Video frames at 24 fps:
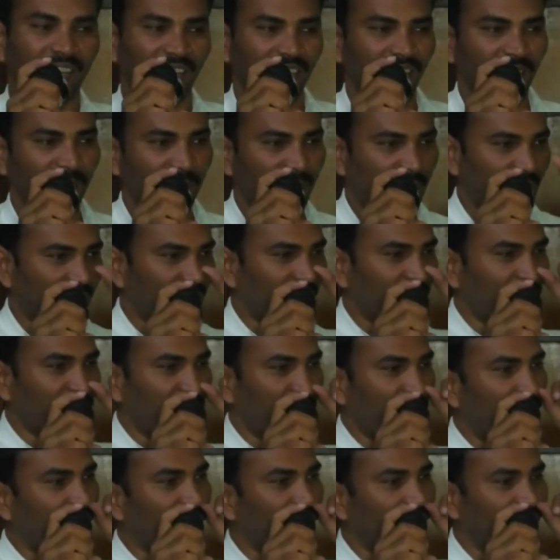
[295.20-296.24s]
నీ బిడ్డకి
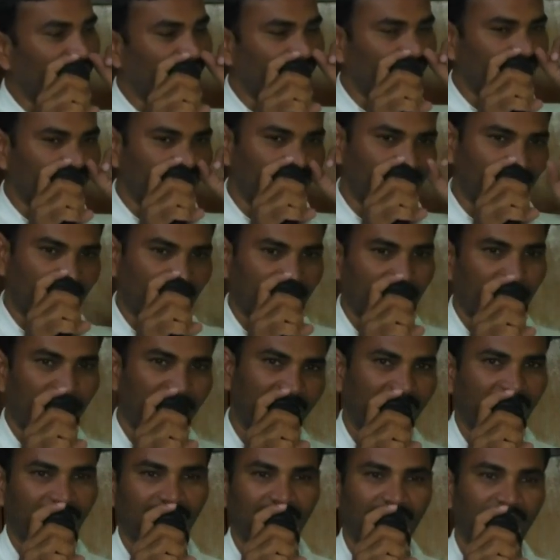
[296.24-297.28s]
నువ్వే ఏదో చెక్క
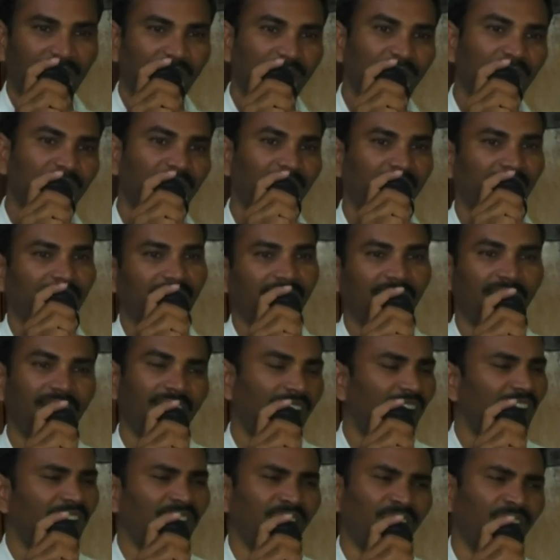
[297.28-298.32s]
పెట్టేద్దాం అనుకుంటే కనుక
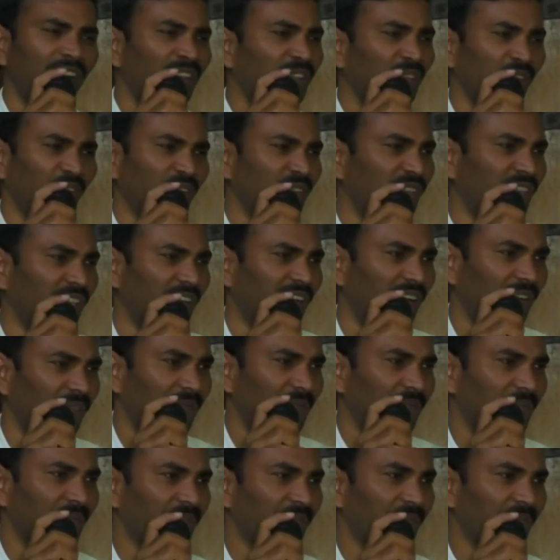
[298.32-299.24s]
అలాంటి వాళ్ళు దొరుకుతారు